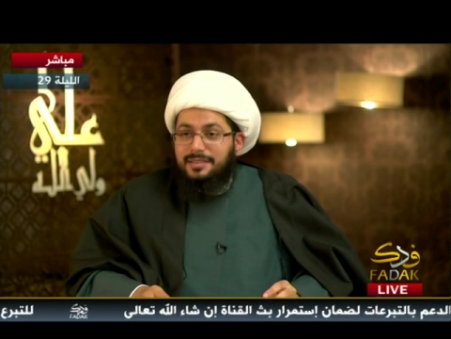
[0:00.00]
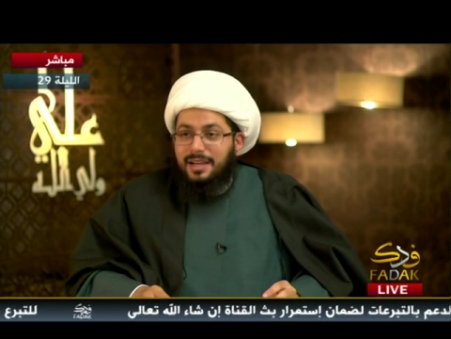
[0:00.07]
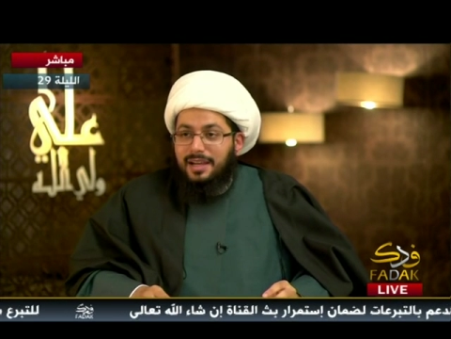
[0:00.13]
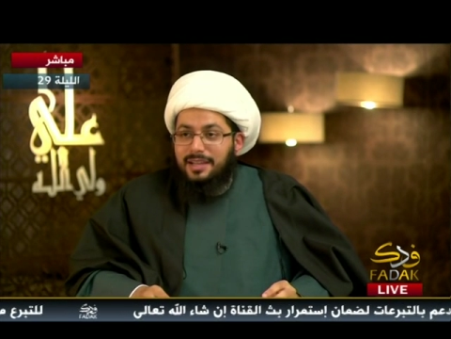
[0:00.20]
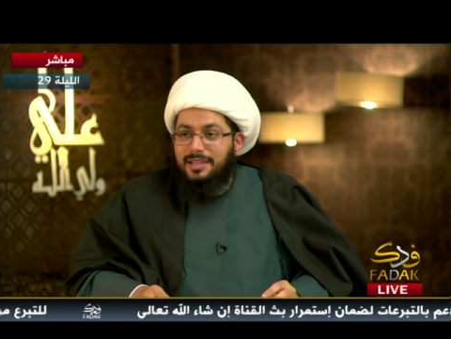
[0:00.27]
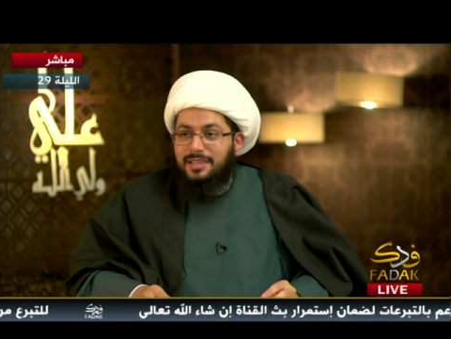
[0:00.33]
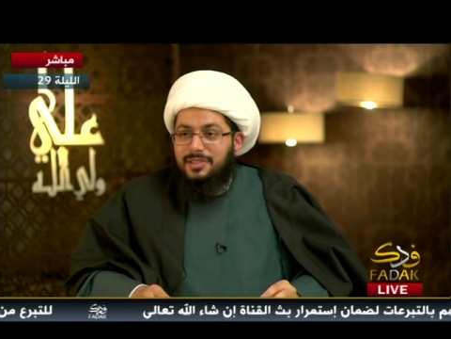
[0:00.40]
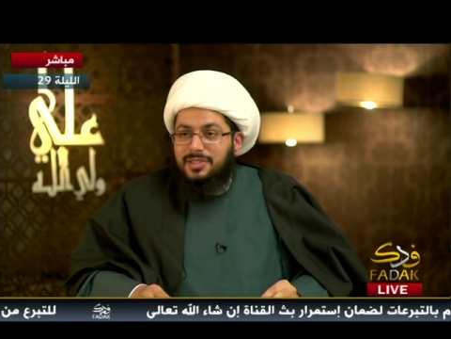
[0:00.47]

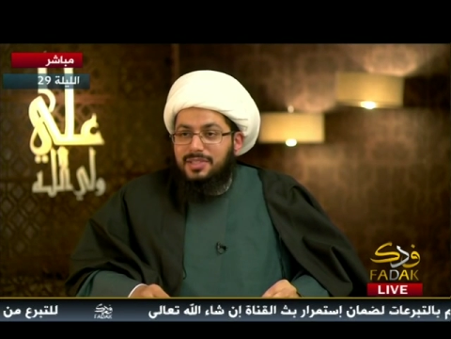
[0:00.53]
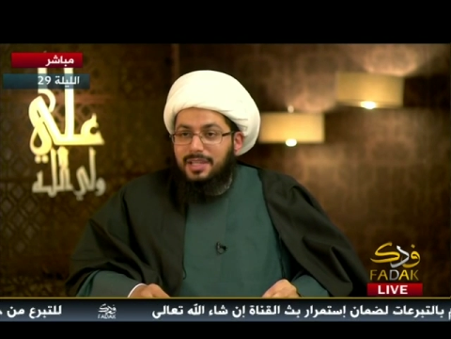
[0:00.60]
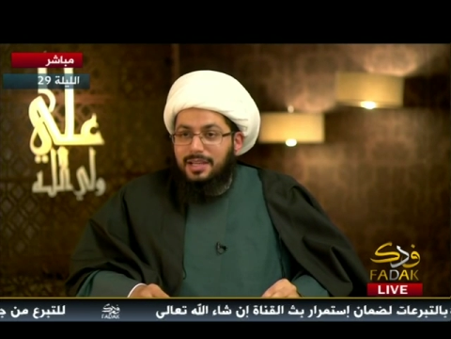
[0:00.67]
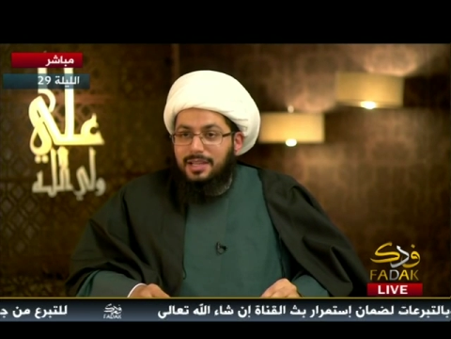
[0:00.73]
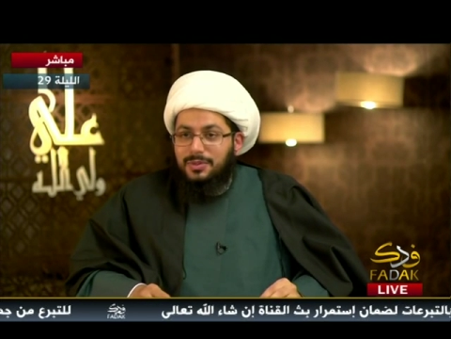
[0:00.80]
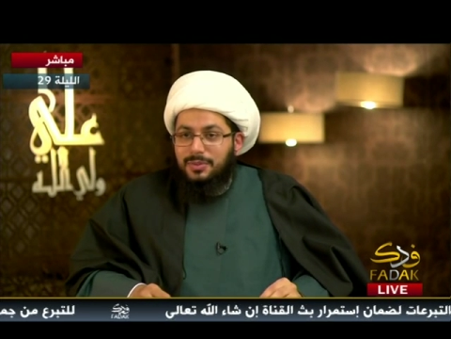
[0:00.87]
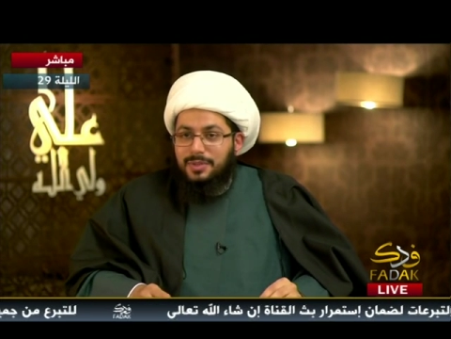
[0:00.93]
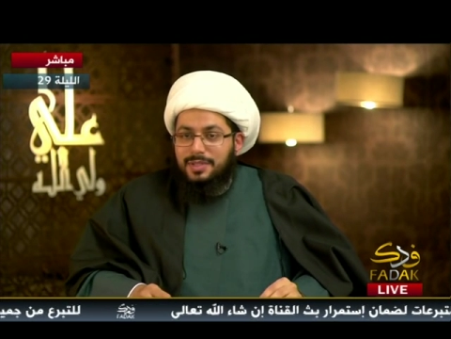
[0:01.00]
عليه
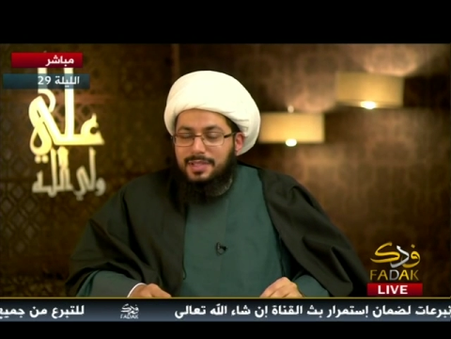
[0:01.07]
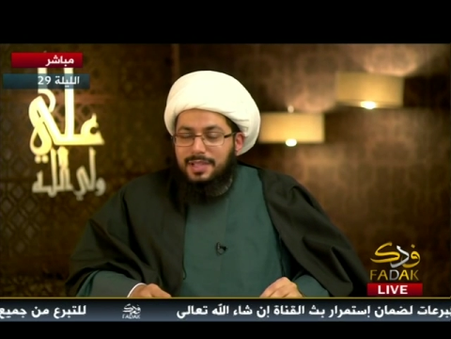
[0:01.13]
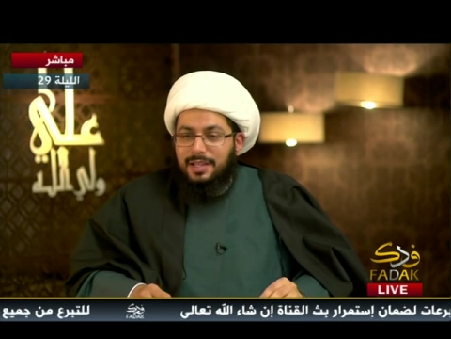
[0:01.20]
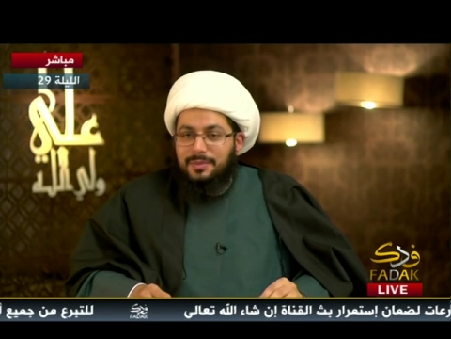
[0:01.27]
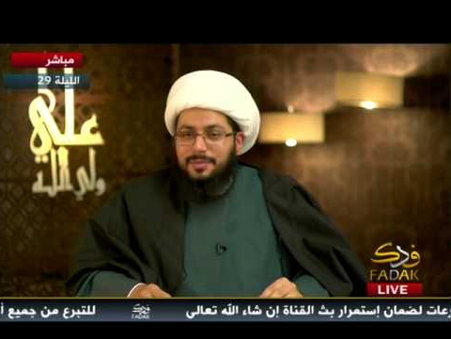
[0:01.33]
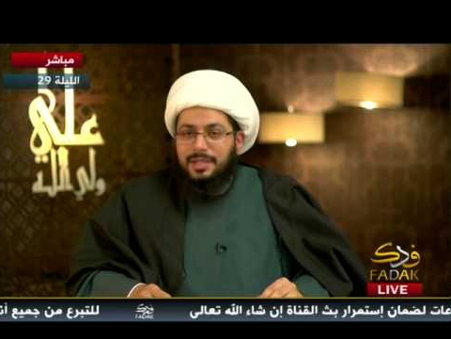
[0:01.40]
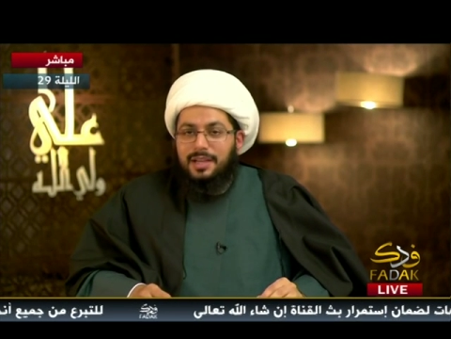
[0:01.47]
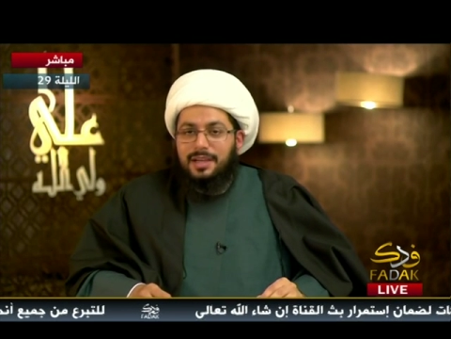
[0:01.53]
الصلاه
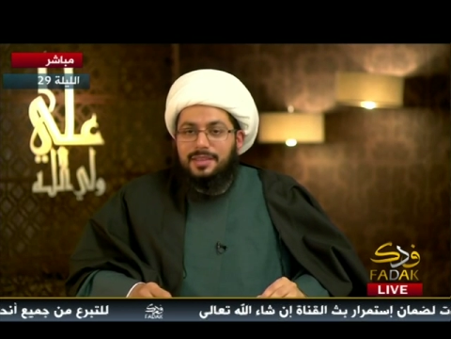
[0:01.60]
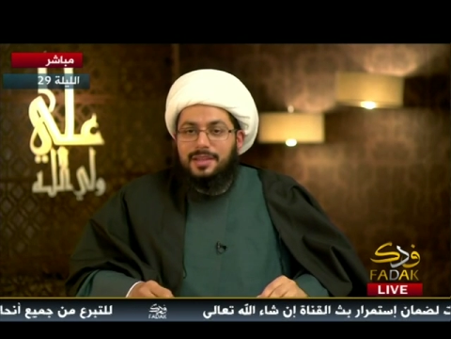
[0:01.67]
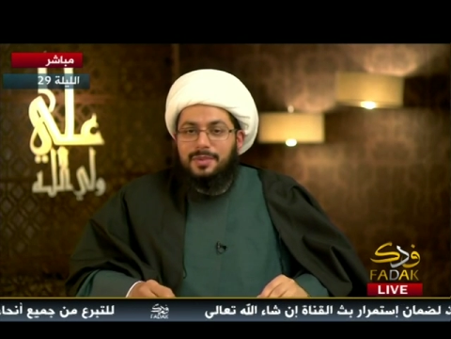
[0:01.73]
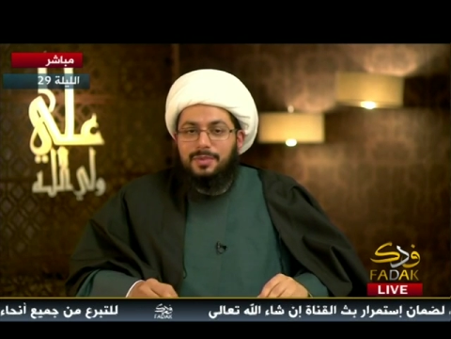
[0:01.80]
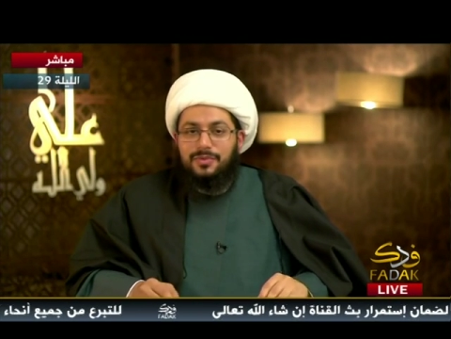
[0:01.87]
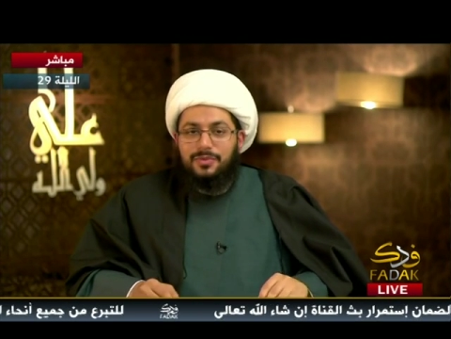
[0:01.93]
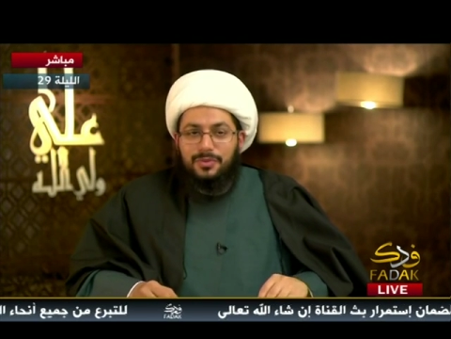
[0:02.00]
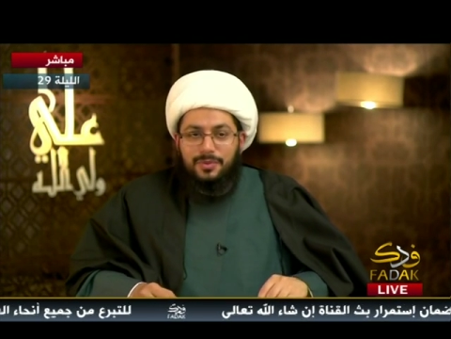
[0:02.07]
والسلام لهذا
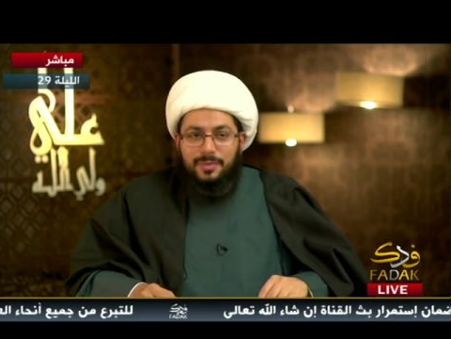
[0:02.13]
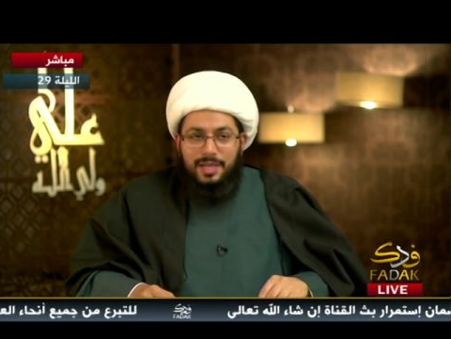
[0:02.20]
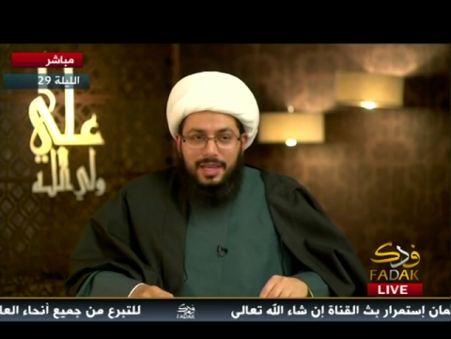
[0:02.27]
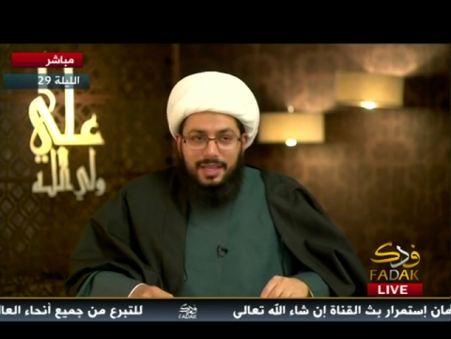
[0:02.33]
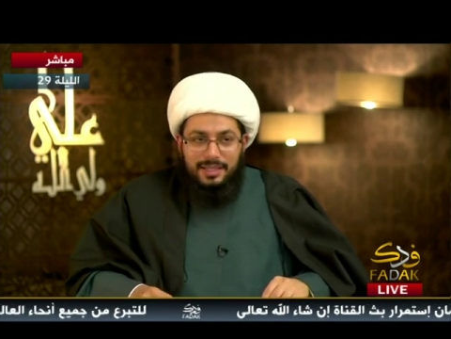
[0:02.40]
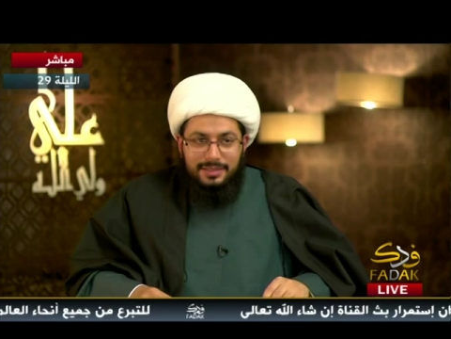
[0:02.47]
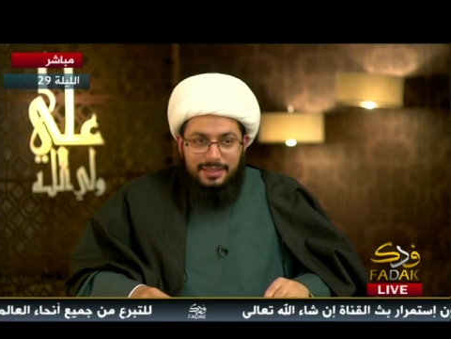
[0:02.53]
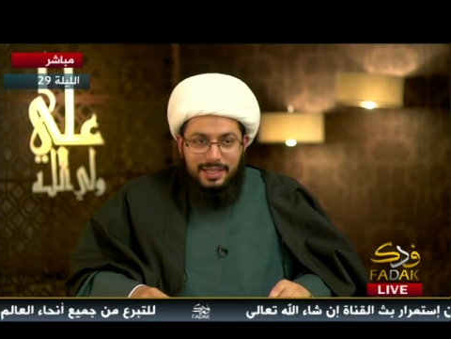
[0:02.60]
المفهوم
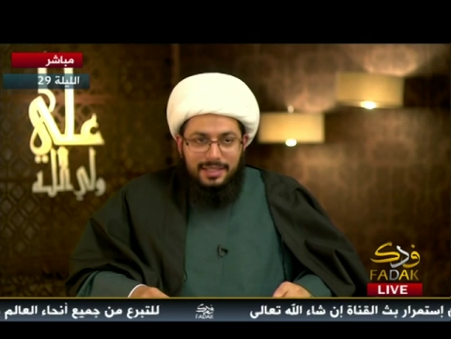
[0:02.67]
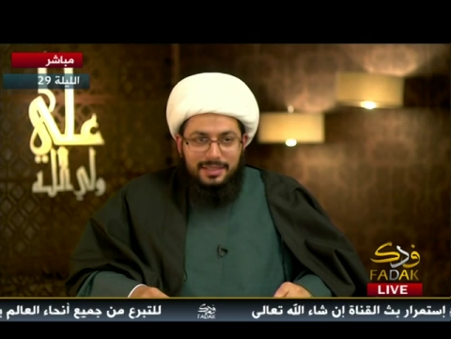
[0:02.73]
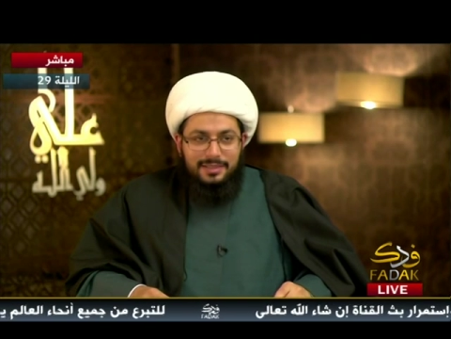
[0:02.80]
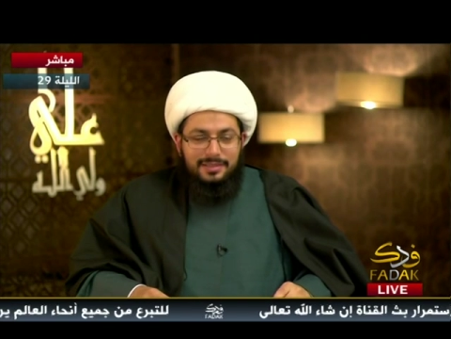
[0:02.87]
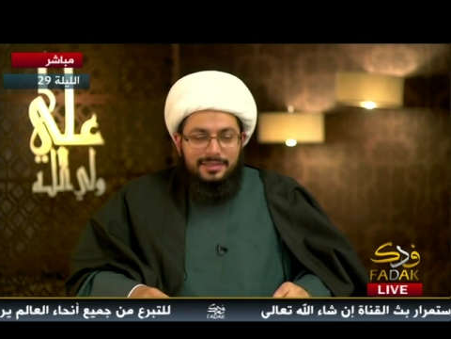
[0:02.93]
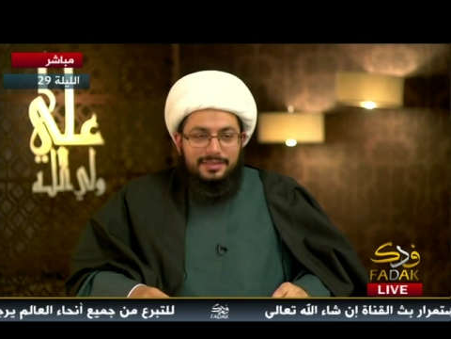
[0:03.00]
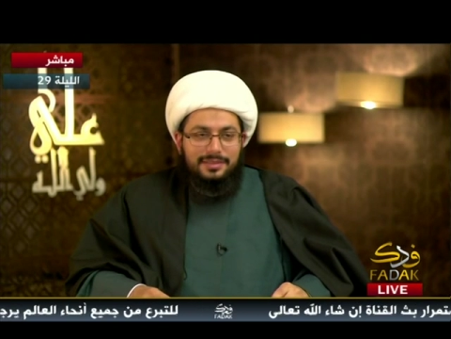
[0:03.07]
ايضا